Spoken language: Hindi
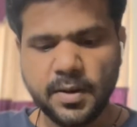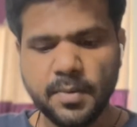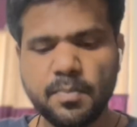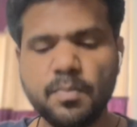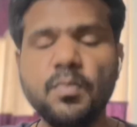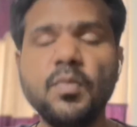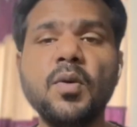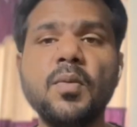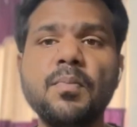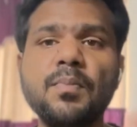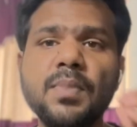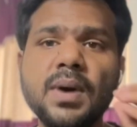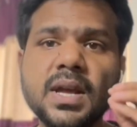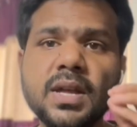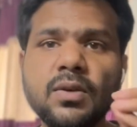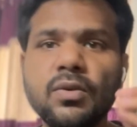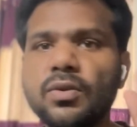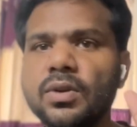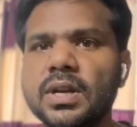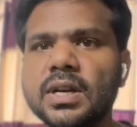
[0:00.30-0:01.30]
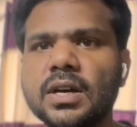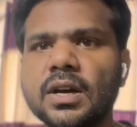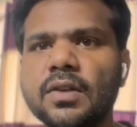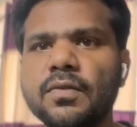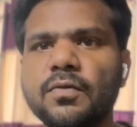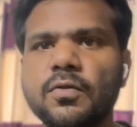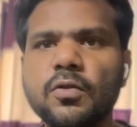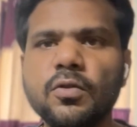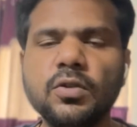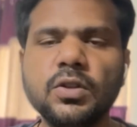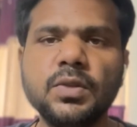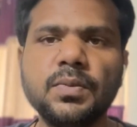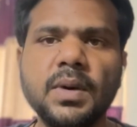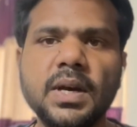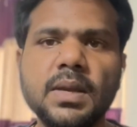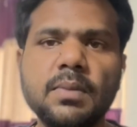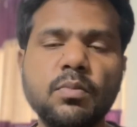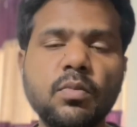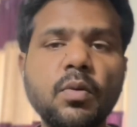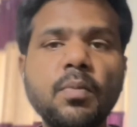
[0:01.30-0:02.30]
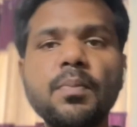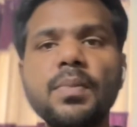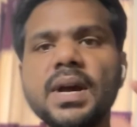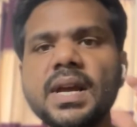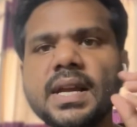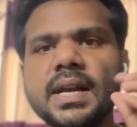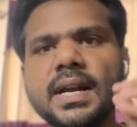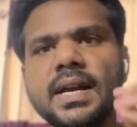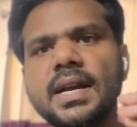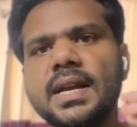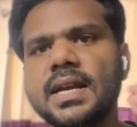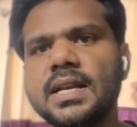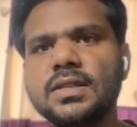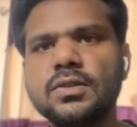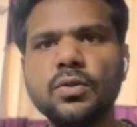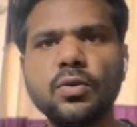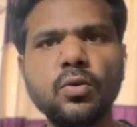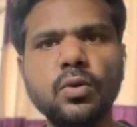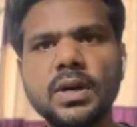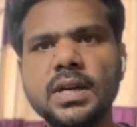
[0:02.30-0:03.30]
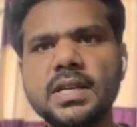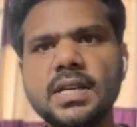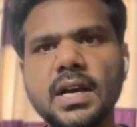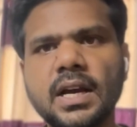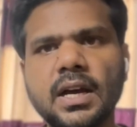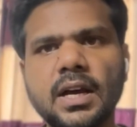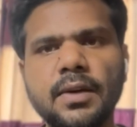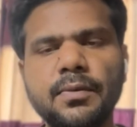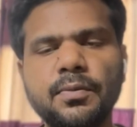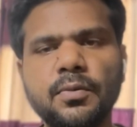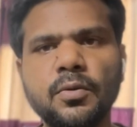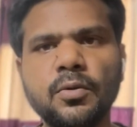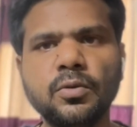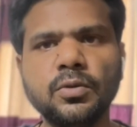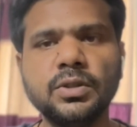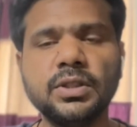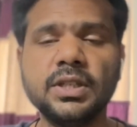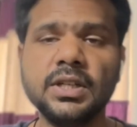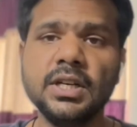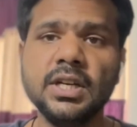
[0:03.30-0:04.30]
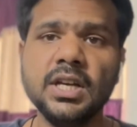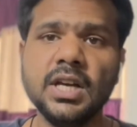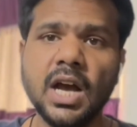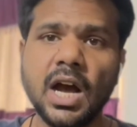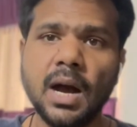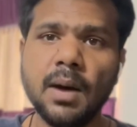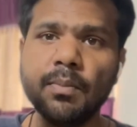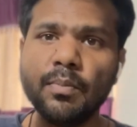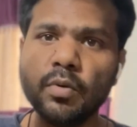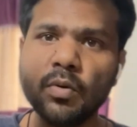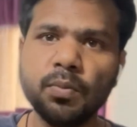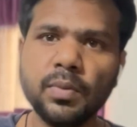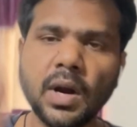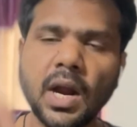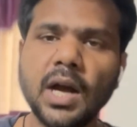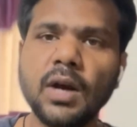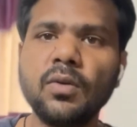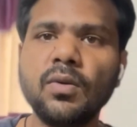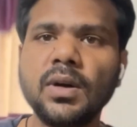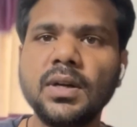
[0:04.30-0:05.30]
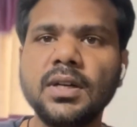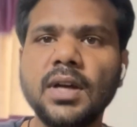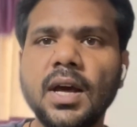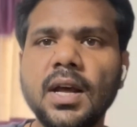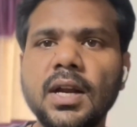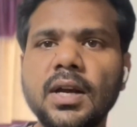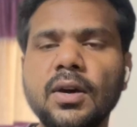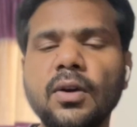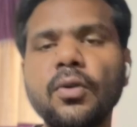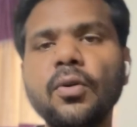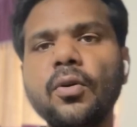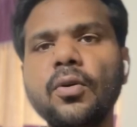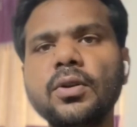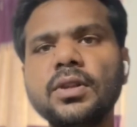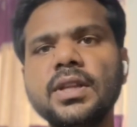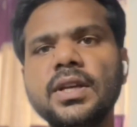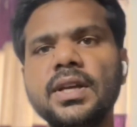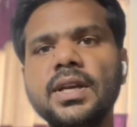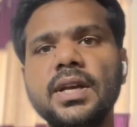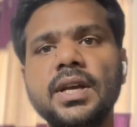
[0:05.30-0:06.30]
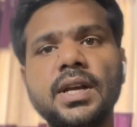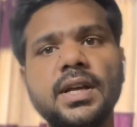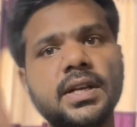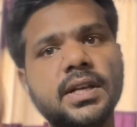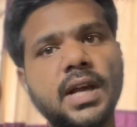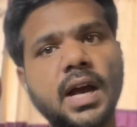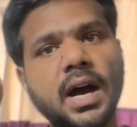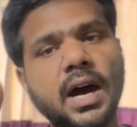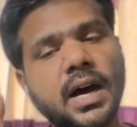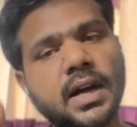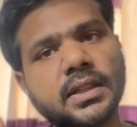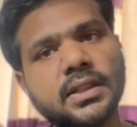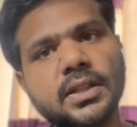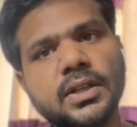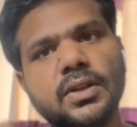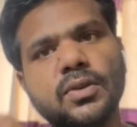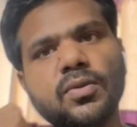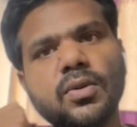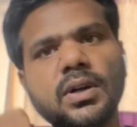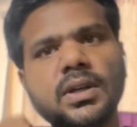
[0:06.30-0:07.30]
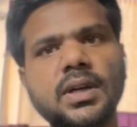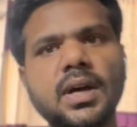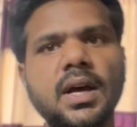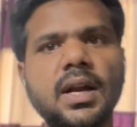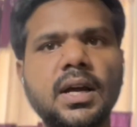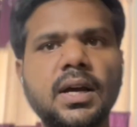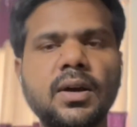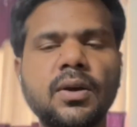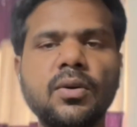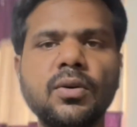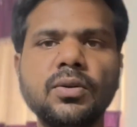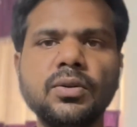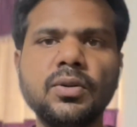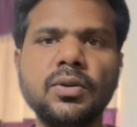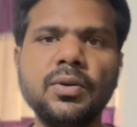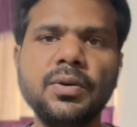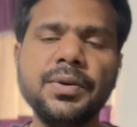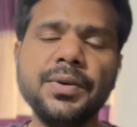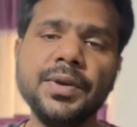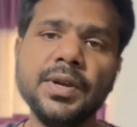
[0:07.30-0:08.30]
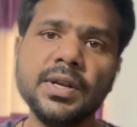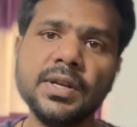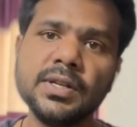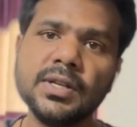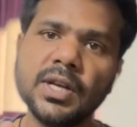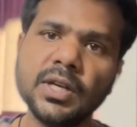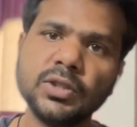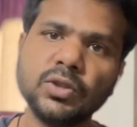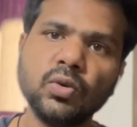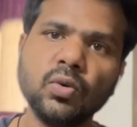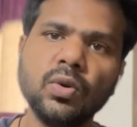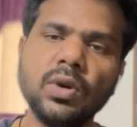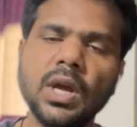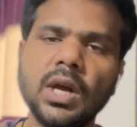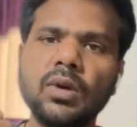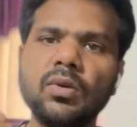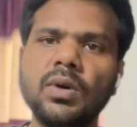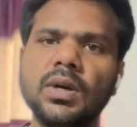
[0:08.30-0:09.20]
मुंबई हुई कंफ्यूज भाई मुंबई इंडियंस हो गई है कंफ्यूज हम बुमराह को 18 करोड़ दे या हार्दिक को 18 करोड़ दो या सूर्या को